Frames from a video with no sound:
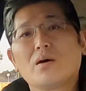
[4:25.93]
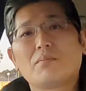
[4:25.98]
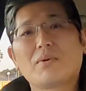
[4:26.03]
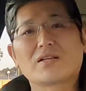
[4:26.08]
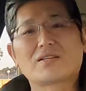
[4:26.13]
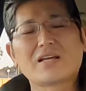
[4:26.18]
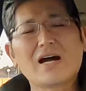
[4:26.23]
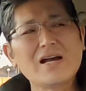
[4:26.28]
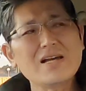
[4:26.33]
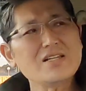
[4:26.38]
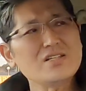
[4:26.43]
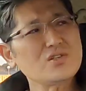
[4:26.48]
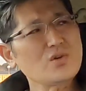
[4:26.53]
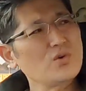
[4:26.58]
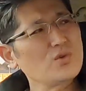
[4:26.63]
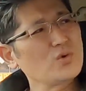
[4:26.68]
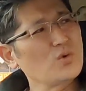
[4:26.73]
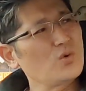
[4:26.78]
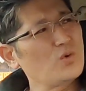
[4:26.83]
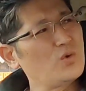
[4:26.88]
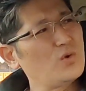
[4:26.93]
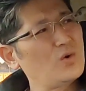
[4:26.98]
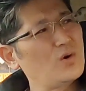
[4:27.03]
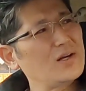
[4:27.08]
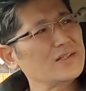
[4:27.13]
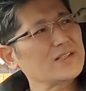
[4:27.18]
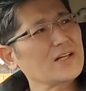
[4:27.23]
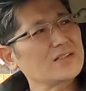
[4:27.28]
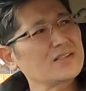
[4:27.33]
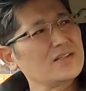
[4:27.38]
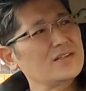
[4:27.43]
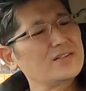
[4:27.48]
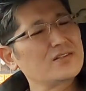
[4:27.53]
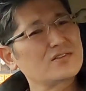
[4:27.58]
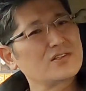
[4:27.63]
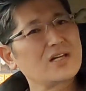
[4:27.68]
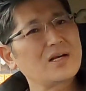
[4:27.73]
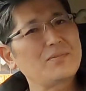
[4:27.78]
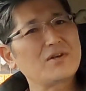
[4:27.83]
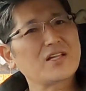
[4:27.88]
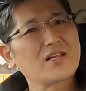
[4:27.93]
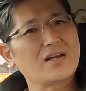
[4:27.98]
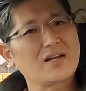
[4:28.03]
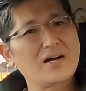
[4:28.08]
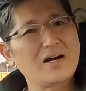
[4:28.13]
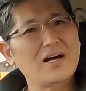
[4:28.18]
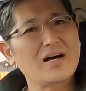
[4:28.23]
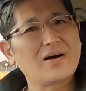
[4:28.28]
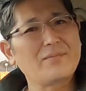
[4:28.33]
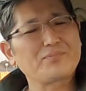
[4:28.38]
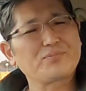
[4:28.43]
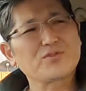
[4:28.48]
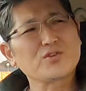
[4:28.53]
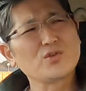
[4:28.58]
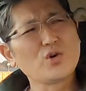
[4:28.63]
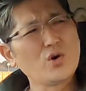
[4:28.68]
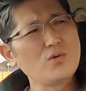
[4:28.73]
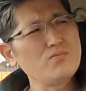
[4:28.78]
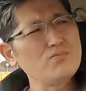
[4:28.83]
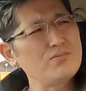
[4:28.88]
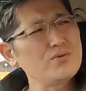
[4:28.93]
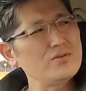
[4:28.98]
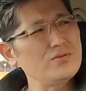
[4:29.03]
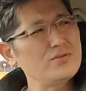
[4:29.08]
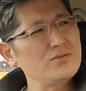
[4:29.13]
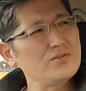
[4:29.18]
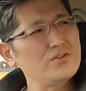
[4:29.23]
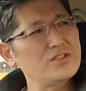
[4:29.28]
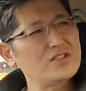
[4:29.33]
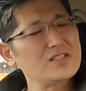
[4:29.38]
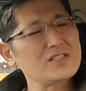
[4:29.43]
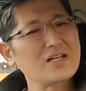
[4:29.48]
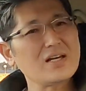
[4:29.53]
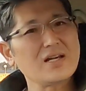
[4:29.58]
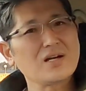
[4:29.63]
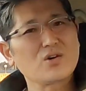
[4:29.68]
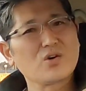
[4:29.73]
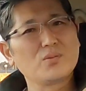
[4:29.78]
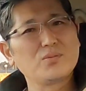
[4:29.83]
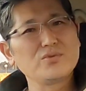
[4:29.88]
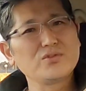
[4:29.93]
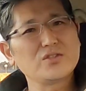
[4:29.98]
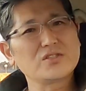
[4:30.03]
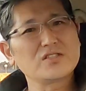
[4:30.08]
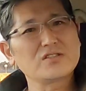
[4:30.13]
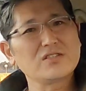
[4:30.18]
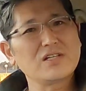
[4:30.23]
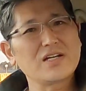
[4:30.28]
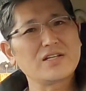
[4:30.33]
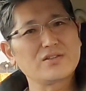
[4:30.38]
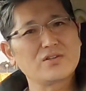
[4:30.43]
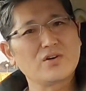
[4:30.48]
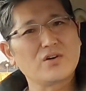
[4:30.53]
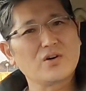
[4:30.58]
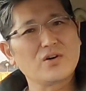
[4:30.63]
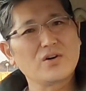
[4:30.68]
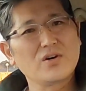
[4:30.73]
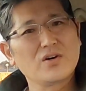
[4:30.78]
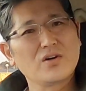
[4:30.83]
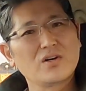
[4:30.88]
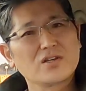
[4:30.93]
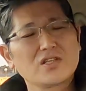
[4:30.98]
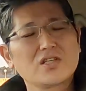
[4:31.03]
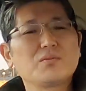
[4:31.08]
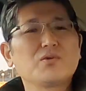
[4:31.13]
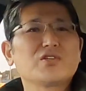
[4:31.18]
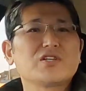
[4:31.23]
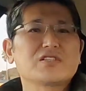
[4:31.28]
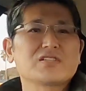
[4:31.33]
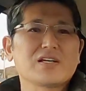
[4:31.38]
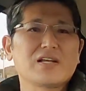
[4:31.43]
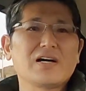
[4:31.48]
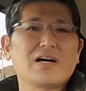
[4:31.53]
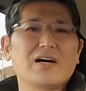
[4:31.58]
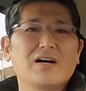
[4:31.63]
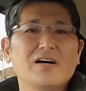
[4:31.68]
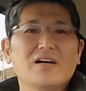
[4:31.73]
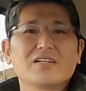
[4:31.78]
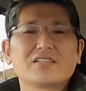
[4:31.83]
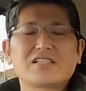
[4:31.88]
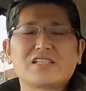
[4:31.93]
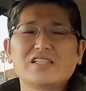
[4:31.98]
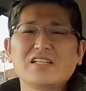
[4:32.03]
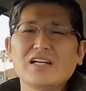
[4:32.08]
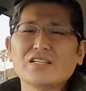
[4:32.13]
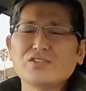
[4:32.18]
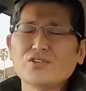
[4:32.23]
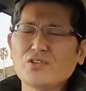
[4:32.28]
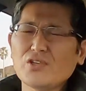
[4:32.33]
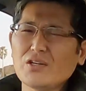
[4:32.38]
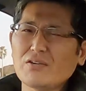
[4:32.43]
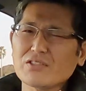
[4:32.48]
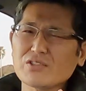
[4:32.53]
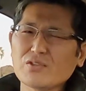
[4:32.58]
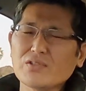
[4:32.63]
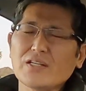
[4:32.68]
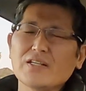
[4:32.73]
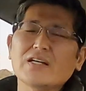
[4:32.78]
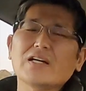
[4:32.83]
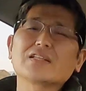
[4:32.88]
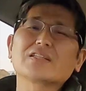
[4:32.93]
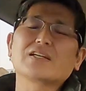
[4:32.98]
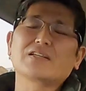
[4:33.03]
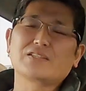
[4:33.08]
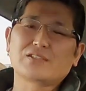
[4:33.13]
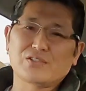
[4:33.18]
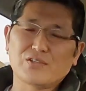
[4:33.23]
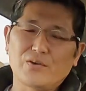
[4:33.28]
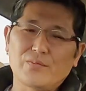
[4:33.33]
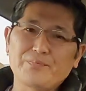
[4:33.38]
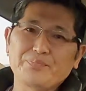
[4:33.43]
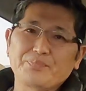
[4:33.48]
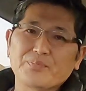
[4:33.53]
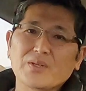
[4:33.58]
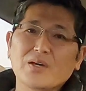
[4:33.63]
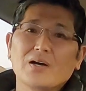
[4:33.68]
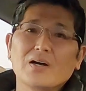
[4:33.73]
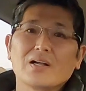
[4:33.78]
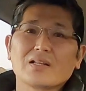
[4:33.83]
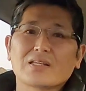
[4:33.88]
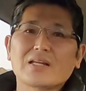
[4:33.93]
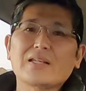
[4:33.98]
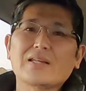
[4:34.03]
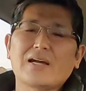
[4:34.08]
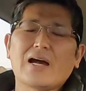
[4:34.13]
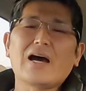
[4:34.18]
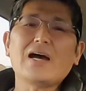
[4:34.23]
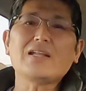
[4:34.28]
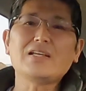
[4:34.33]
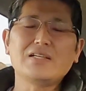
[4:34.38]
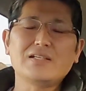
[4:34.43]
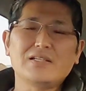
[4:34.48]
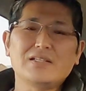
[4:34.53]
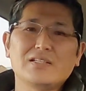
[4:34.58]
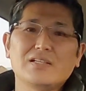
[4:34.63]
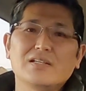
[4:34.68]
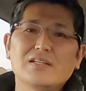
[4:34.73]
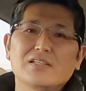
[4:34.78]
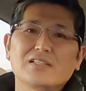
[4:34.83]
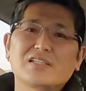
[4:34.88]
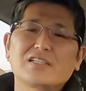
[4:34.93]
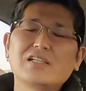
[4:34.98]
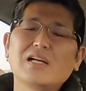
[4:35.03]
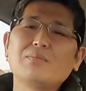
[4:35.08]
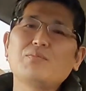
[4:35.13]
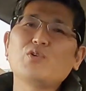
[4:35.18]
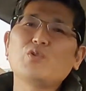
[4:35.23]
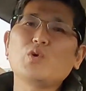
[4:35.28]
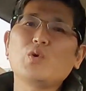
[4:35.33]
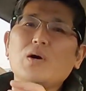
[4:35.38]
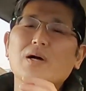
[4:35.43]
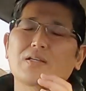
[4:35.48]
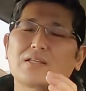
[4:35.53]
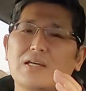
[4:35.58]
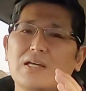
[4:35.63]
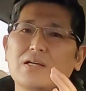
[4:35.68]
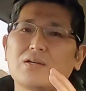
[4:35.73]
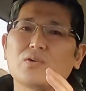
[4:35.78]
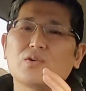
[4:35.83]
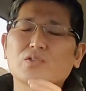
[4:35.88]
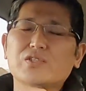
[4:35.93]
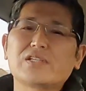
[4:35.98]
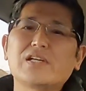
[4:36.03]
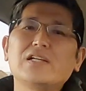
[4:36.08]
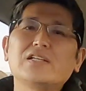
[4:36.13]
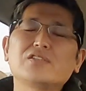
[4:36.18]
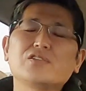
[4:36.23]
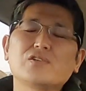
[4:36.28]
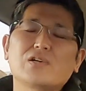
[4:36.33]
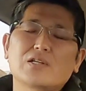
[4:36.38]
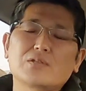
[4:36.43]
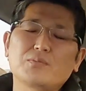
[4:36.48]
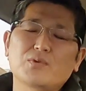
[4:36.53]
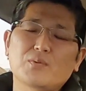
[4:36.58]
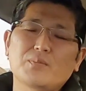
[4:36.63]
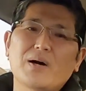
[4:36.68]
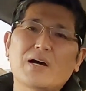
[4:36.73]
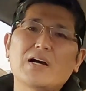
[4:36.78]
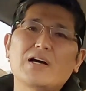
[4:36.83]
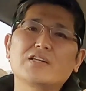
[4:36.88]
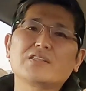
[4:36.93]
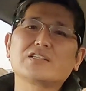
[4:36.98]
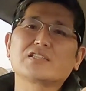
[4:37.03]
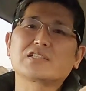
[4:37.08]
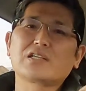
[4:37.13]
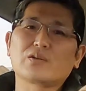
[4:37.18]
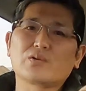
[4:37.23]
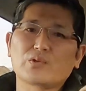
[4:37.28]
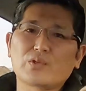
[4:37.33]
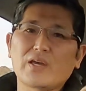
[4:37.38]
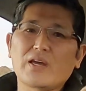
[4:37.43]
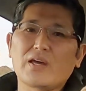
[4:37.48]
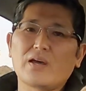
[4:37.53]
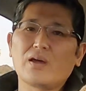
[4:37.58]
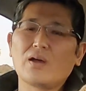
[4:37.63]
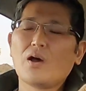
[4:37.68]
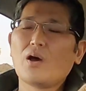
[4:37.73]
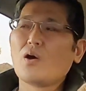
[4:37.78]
まあ、ダイソーの大型店に比べたら、4分の1から5分の1ぐらいの規模ですから、品揃えはそんななかったんですよ。ただ、やはり、品物は結構センスのあるものばかりでしたので、